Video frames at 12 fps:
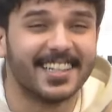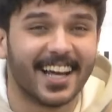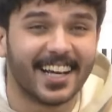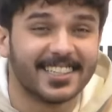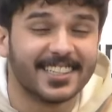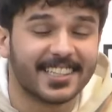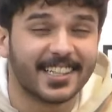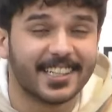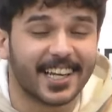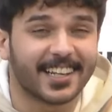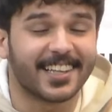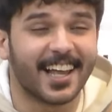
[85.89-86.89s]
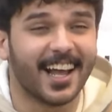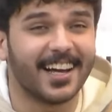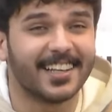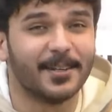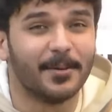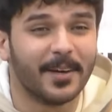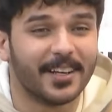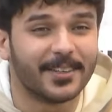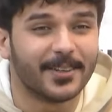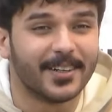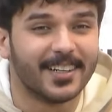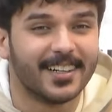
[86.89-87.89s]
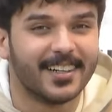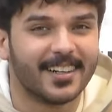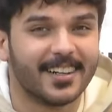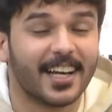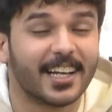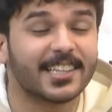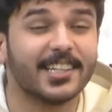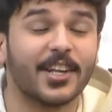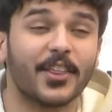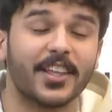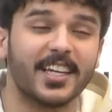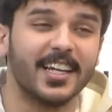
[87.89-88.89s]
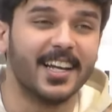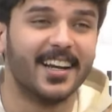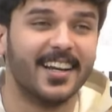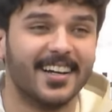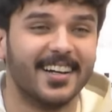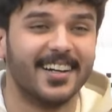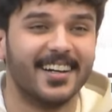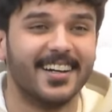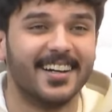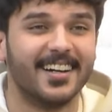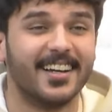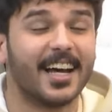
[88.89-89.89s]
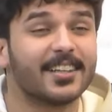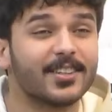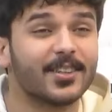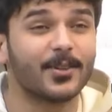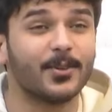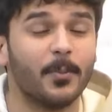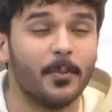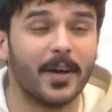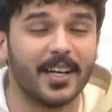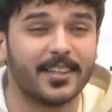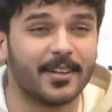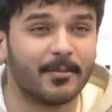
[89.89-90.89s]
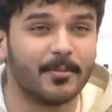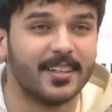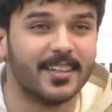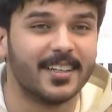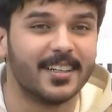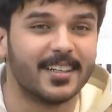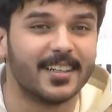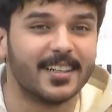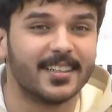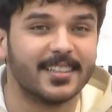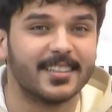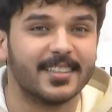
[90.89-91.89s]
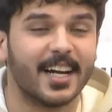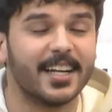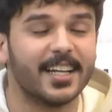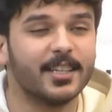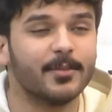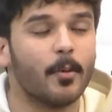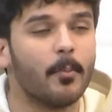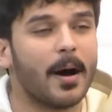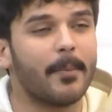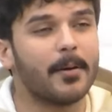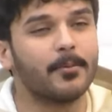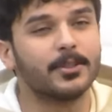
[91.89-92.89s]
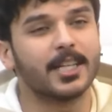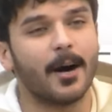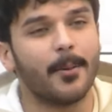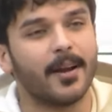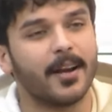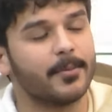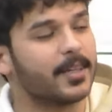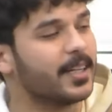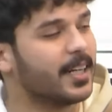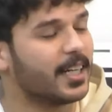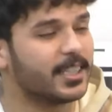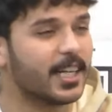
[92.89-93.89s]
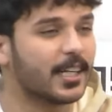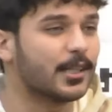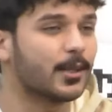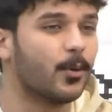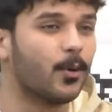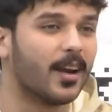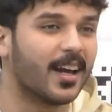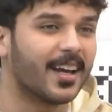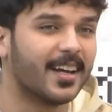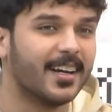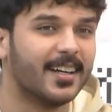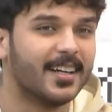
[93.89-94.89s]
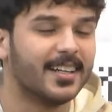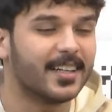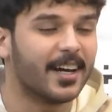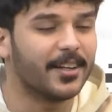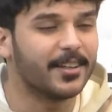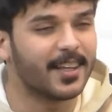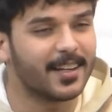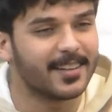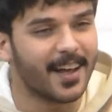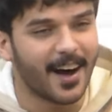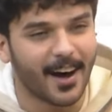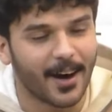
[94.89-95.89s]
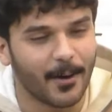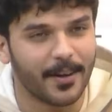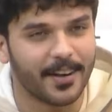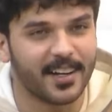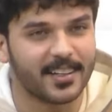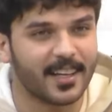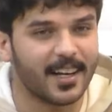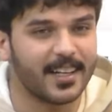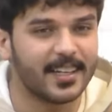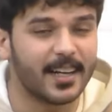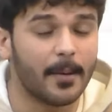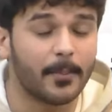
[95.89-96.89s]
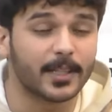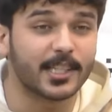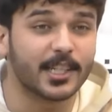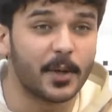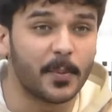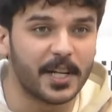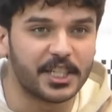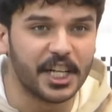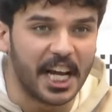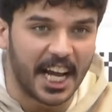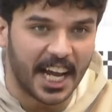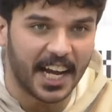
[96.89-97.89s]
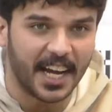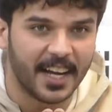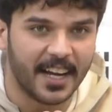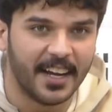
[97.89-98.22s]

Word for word: لا جيت سيرت على احد لبيته لا تصير ثقيل لا تطرده من بيتهم يعني انت من باب المجامله يمكن الشخص يقول لك يعني انت اللي داخل واحنا اللي طالعين اما تصير بجيح